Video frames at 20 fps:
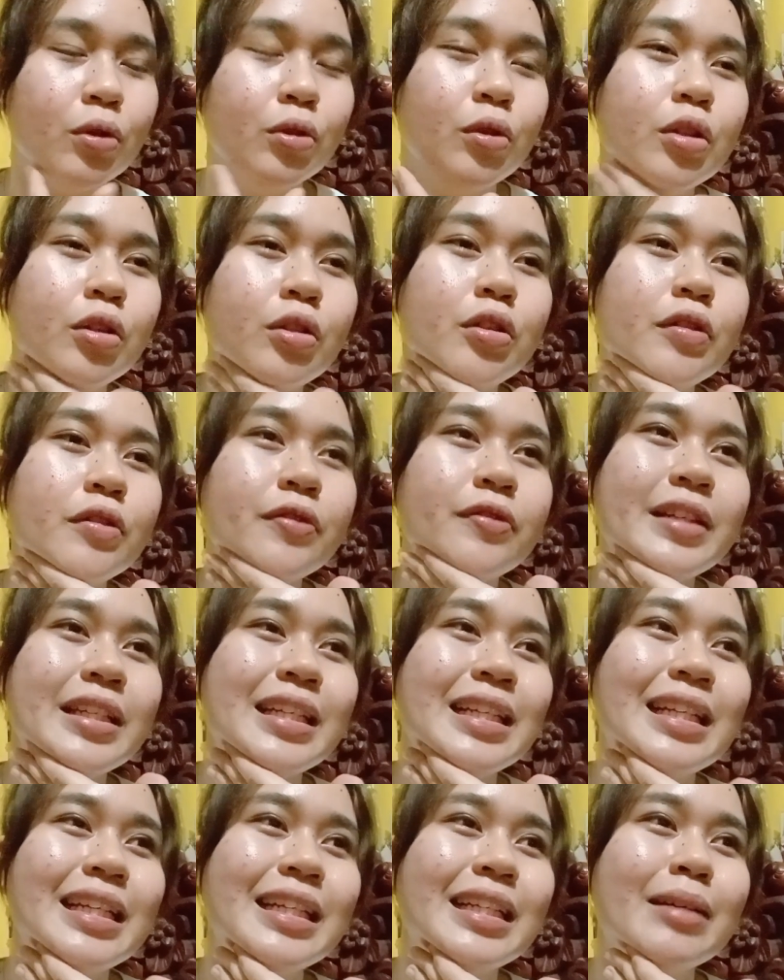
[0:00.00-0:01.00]
Ganun yung
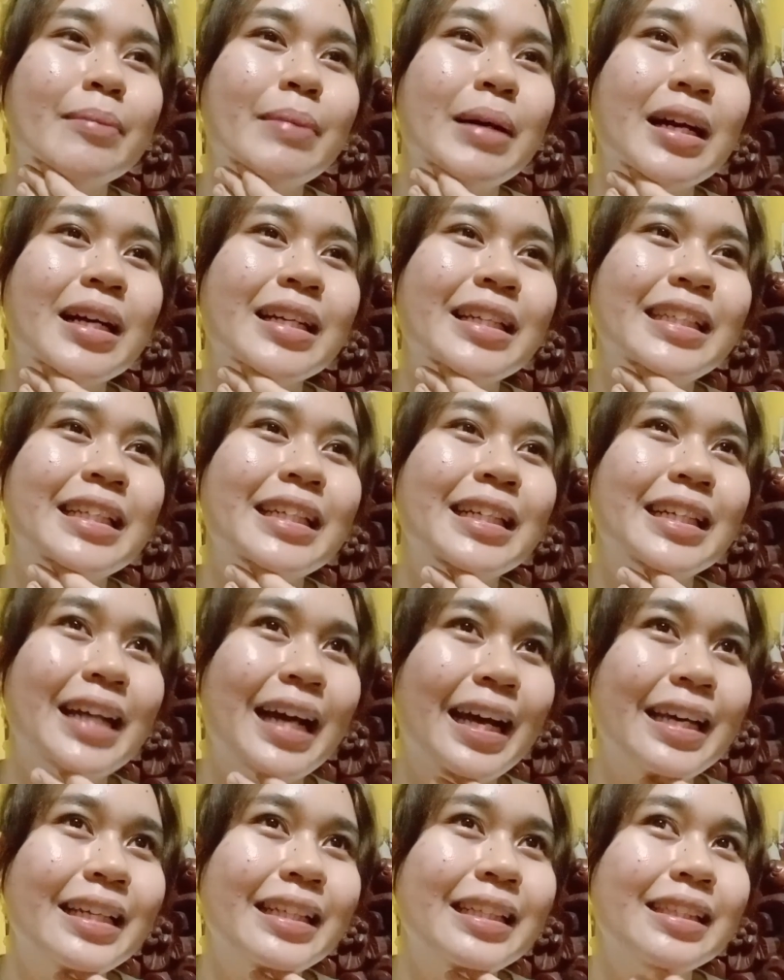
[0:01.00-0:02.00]
feeling na parang
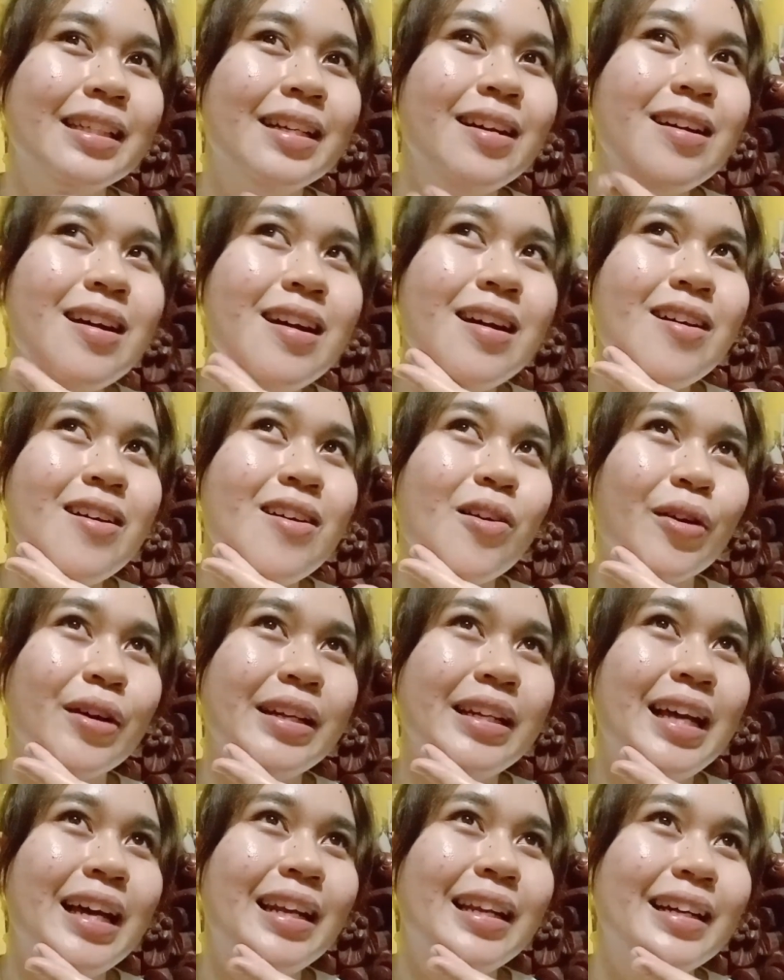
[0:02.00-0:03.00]
ginagrind or
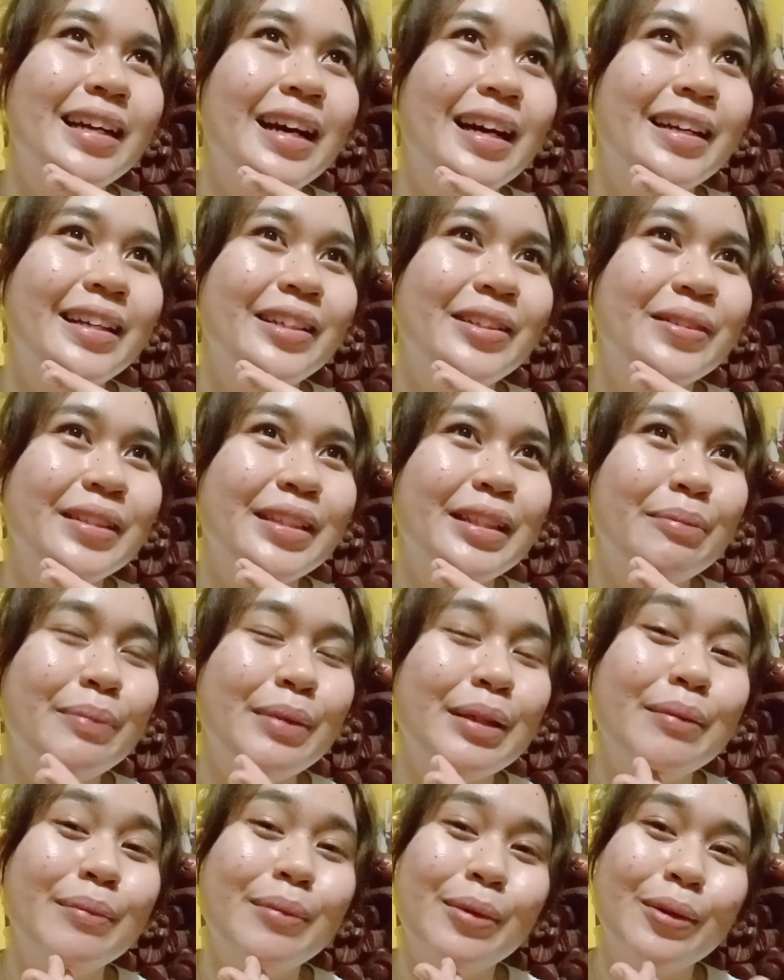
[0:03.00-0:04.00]
nilalagara yung
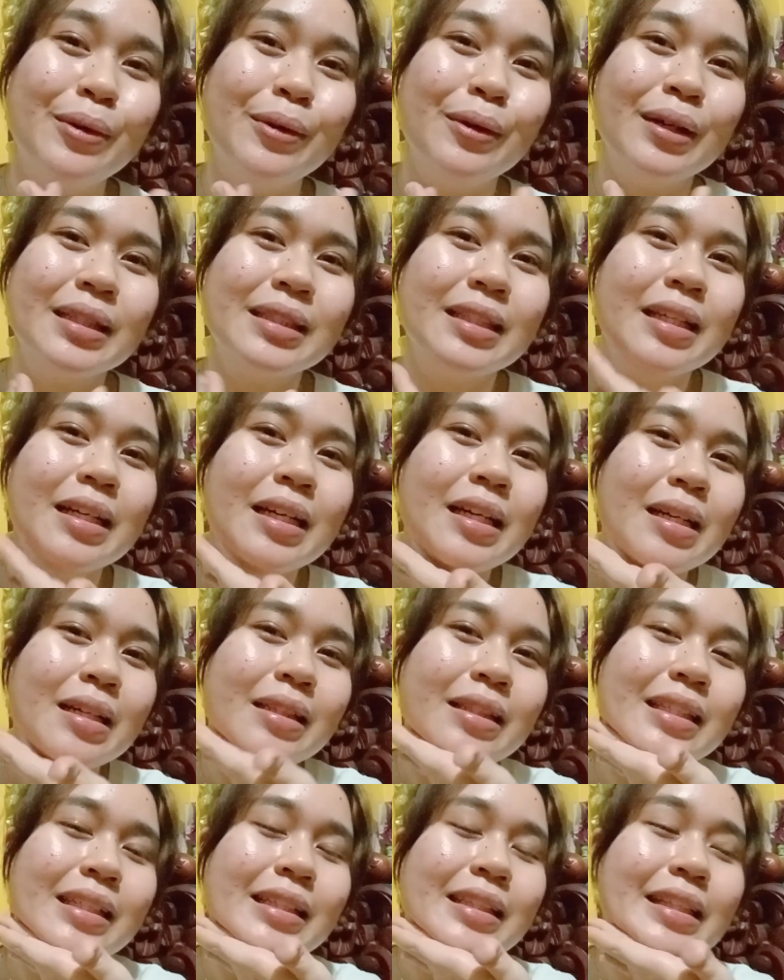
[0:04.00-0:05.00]
ngipin mo. Kasi
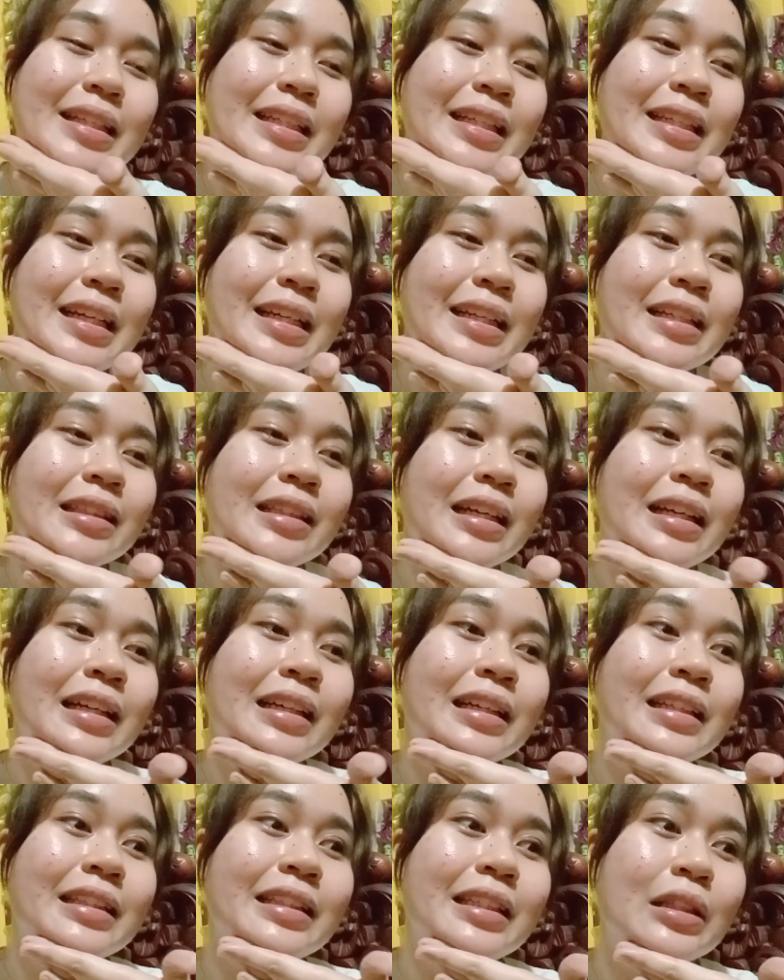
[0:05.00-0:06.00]
dinidiinan niya
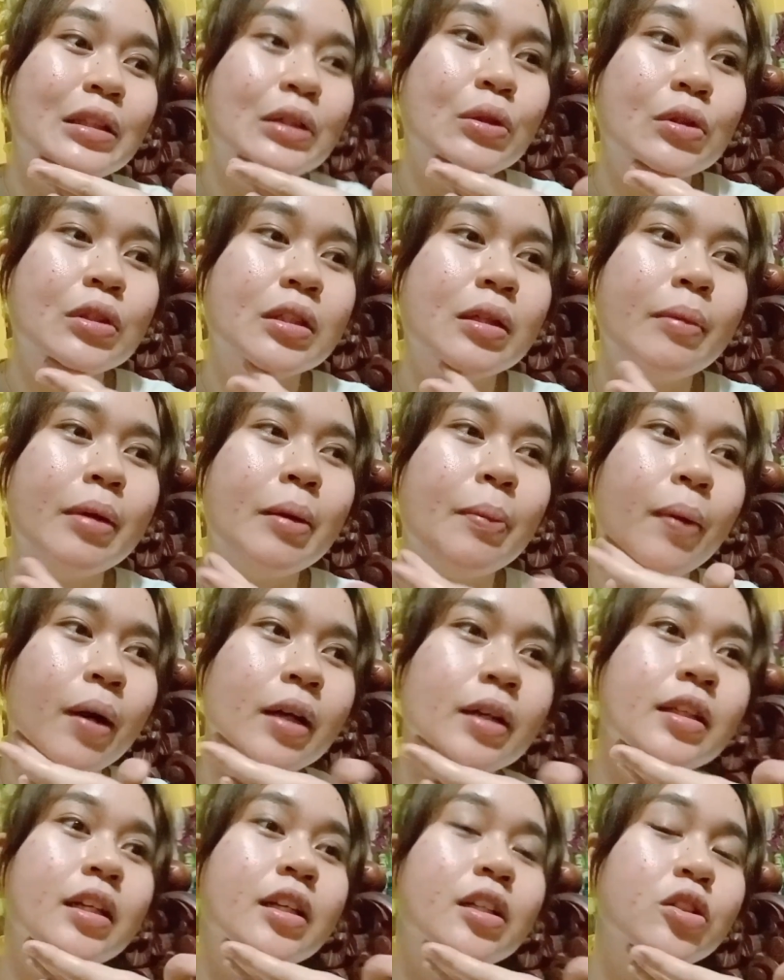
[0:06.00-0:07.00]
talaga dito sa may
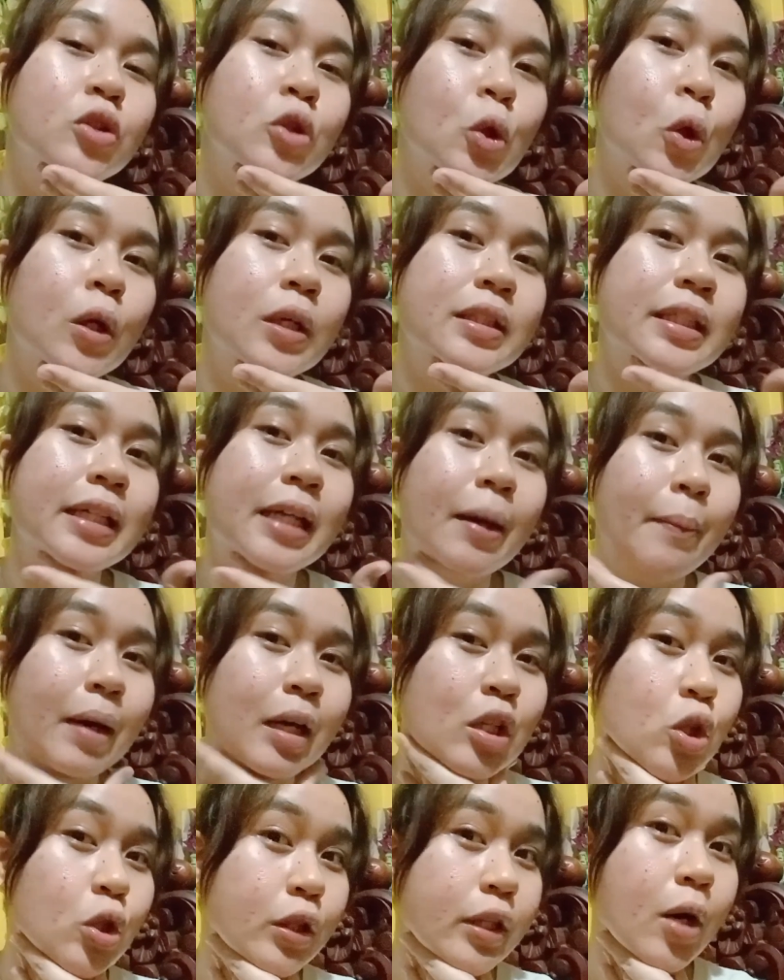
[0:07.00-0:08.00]
part ng jaw kasi nga
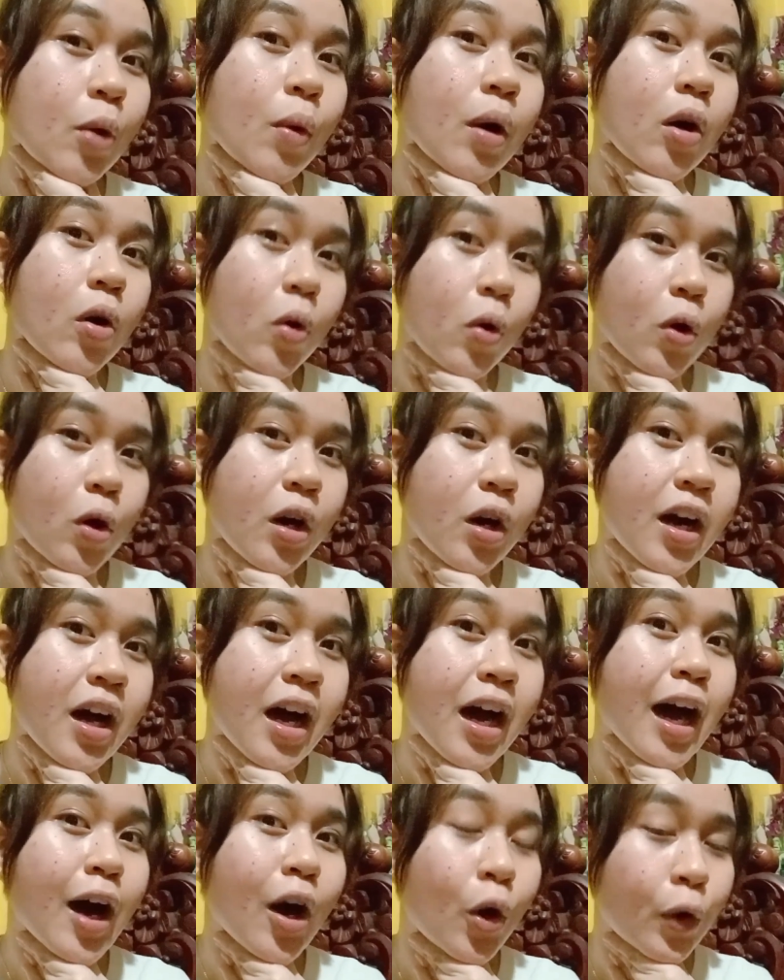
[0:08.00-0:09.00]
madyo daw ako.
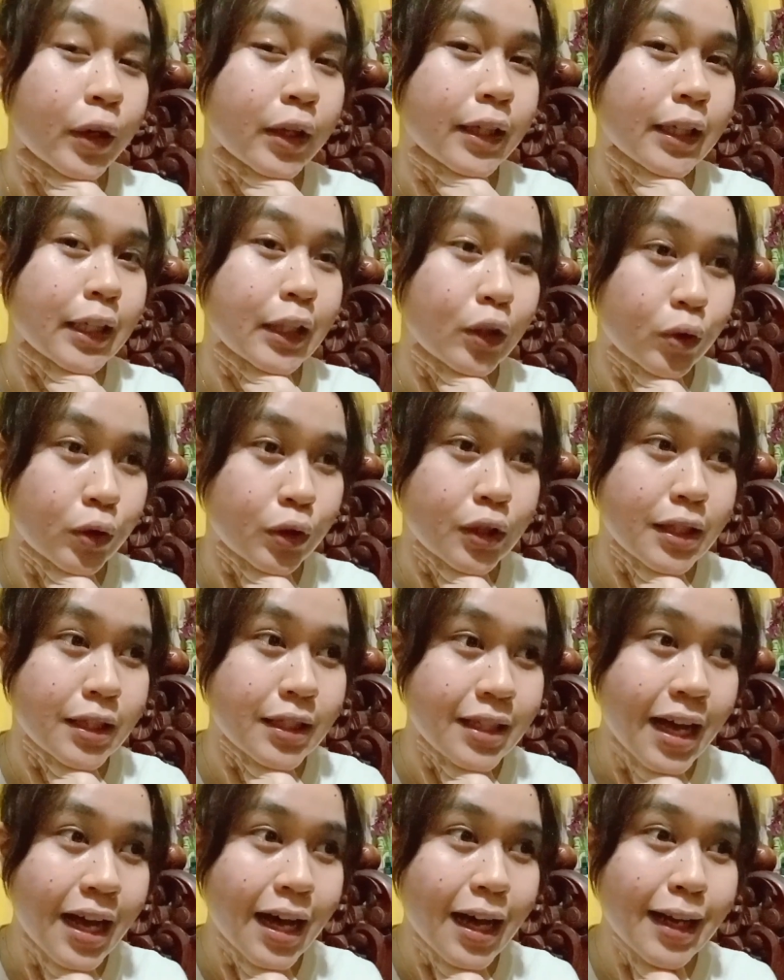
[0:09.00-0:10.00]
According dun
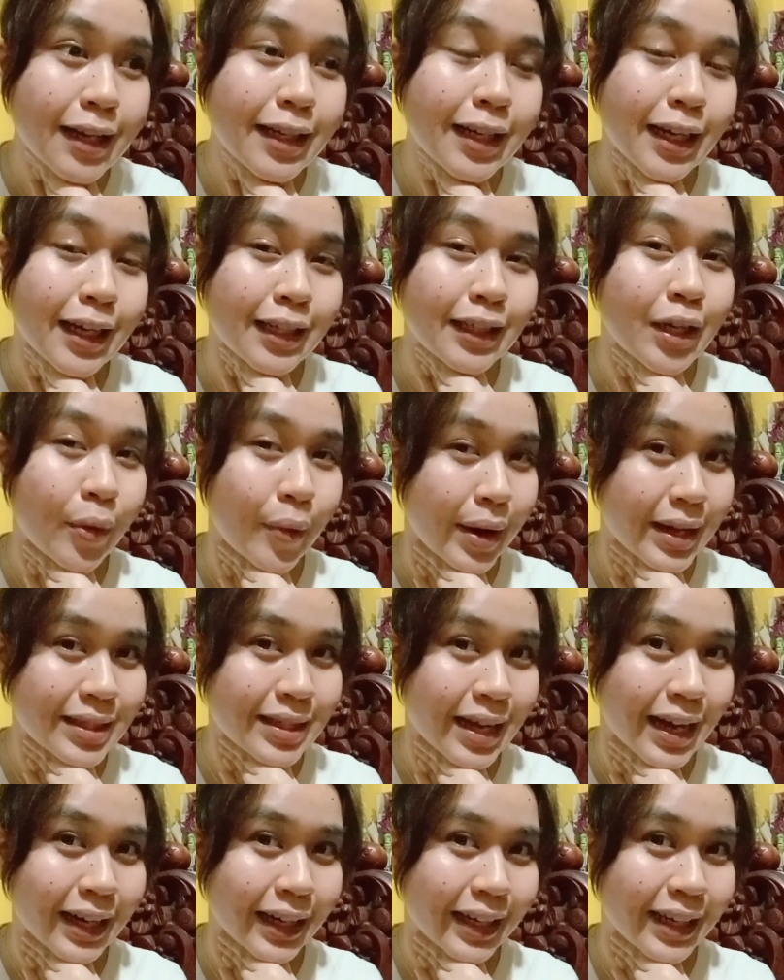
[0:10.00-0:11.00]
sa nagawa
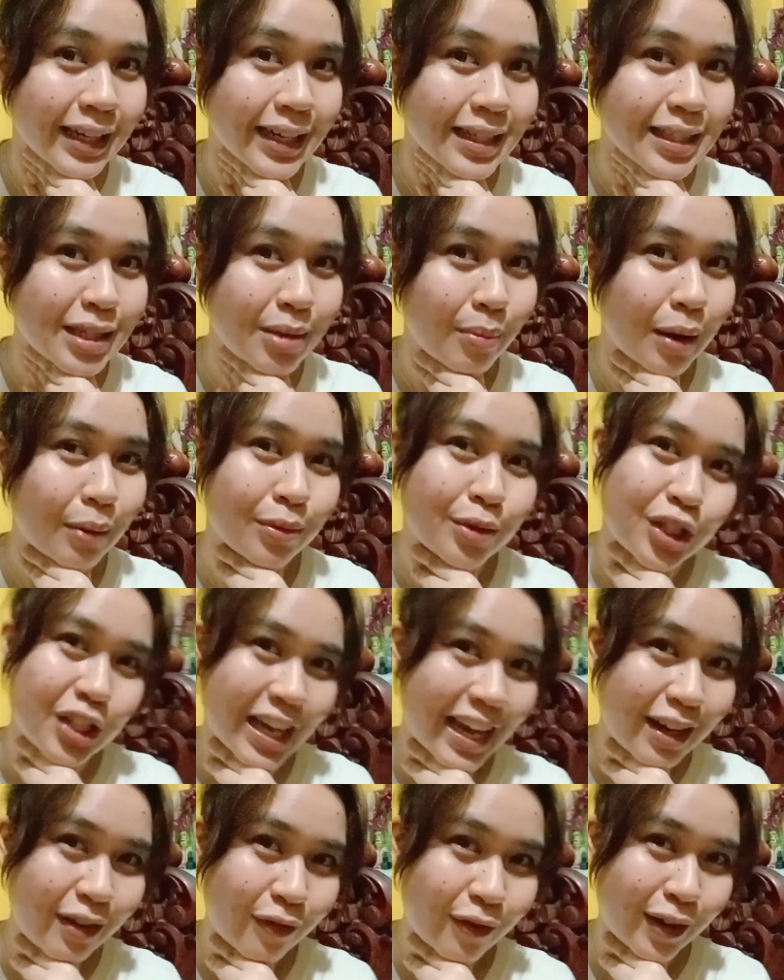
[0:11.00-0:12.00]
sa akin na si Ma'am
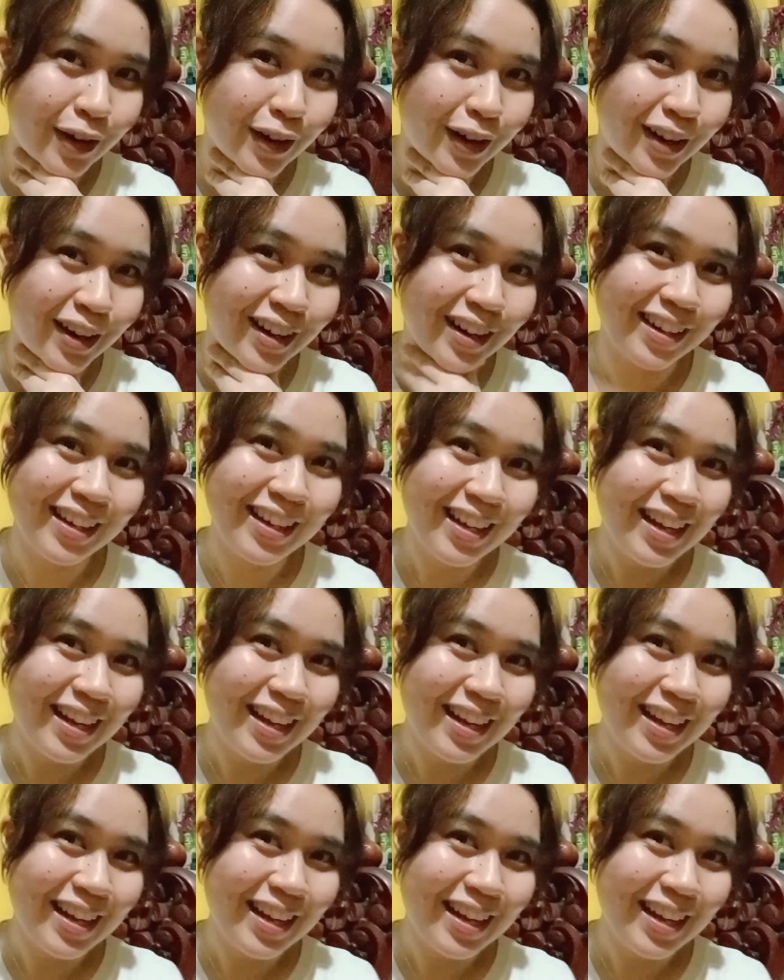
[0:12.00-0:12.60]
Jennifer.